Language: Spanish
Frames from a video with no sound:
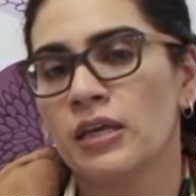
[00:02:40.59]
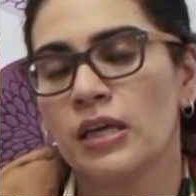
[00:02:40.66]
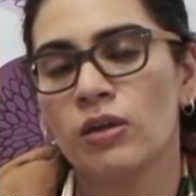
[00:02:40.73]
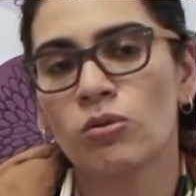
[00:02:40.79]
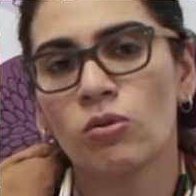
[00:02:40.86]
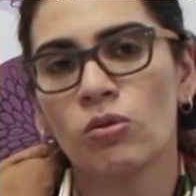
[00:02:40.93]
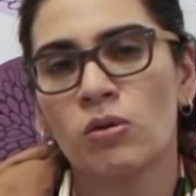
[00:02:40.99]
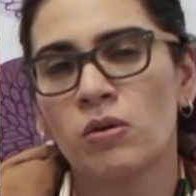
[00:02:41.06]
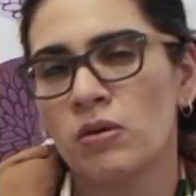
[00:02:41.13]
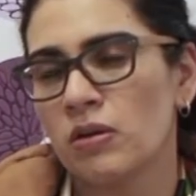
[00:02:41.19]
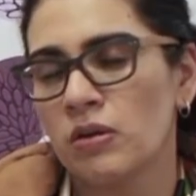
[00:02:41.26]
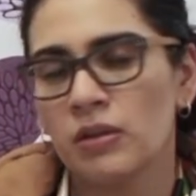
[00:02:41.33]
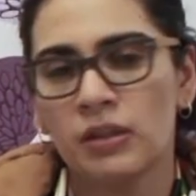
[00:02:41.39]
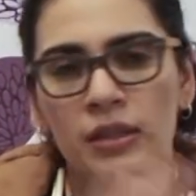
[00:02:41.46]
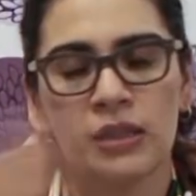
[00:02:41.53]
yendo
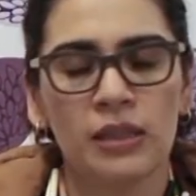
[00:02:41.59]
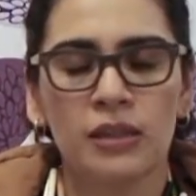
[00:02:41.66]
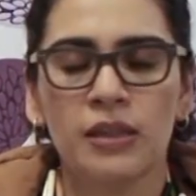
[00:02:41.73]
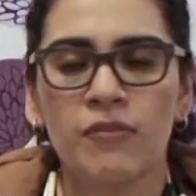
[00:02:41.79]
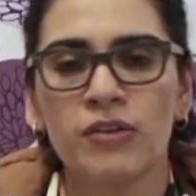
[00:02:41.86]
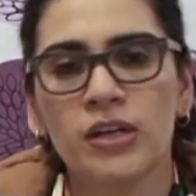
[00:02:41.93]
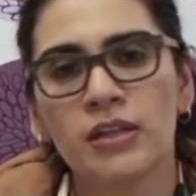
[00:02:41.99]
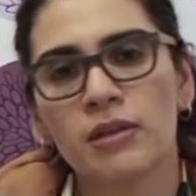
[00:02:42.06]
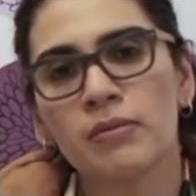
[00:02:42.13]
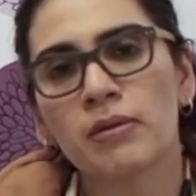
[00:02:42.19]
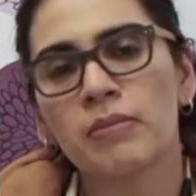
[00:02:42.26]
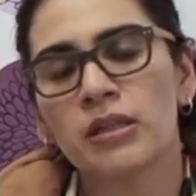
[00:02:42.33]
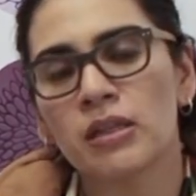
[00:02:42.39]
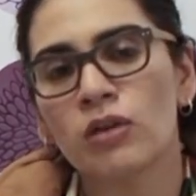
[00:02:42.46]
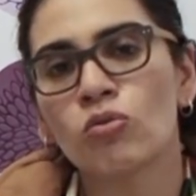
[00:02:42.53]

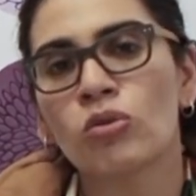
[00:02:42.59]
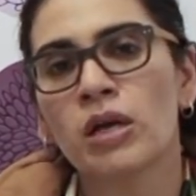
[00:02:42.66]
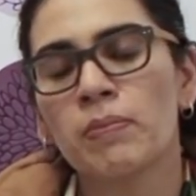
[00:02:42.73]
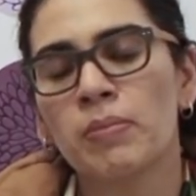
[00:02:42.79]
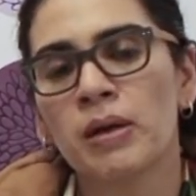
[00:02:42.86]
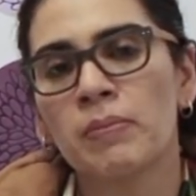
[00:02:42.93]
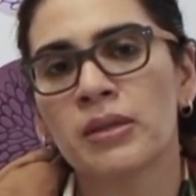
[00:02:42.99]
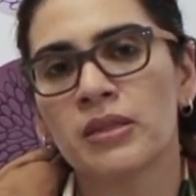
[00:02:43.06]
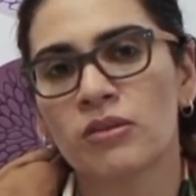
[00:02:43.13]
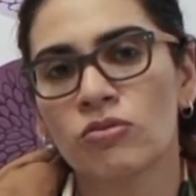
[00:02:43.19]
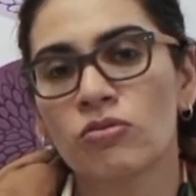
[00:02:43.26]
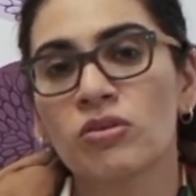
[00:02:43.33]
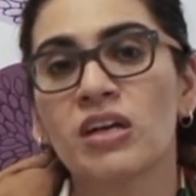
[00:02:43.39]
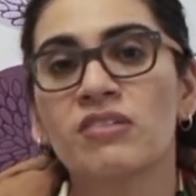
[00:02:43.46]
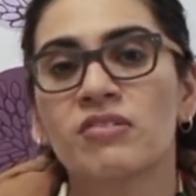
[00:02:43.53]
definitivamente en una
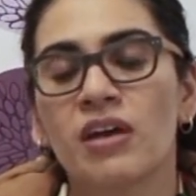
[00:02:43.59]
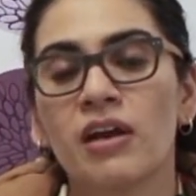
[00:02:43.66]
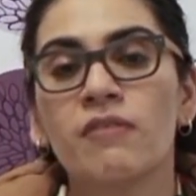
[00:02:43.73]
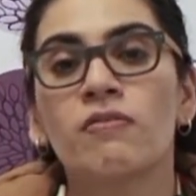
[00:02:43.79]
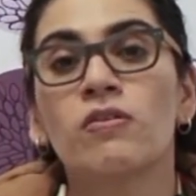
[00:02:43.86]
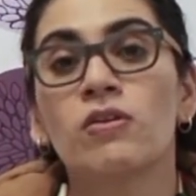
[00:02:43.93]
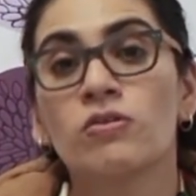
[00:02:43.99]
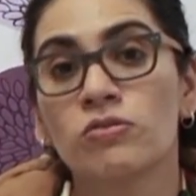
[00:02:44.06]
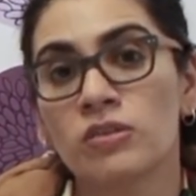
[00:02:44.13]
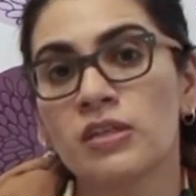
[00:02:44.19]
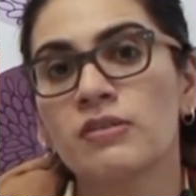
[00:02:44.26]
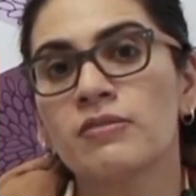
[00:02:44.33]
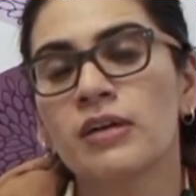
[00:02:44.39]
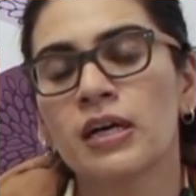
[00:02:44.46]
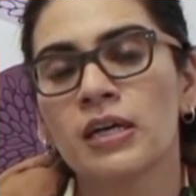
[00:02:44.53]
implementación que es
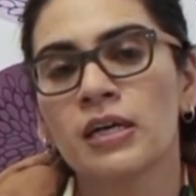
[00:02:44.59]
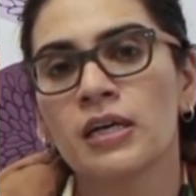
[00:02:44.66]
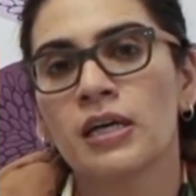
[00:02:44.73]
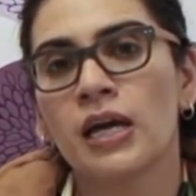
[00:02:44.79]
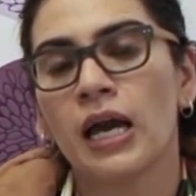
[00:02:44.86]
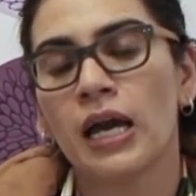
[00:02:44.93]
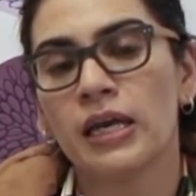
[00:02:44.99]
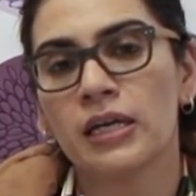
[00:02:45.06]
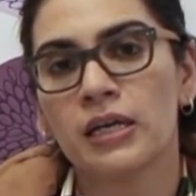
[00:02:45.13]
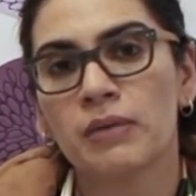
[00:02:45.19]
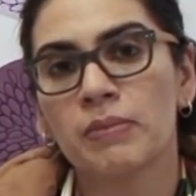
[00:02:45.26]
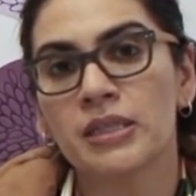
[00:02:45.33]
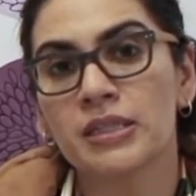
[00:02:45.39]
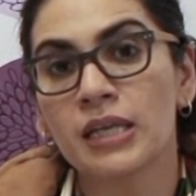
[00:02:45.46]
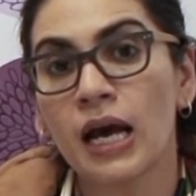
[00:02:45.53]
evolutiva e
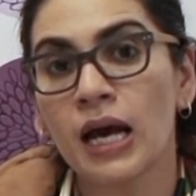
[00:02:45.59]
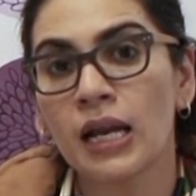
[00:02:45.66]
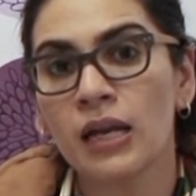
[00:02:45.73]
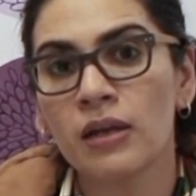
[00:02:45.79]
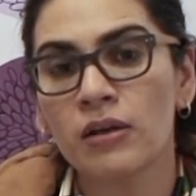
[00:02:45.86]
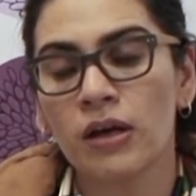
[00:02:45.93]
incremental,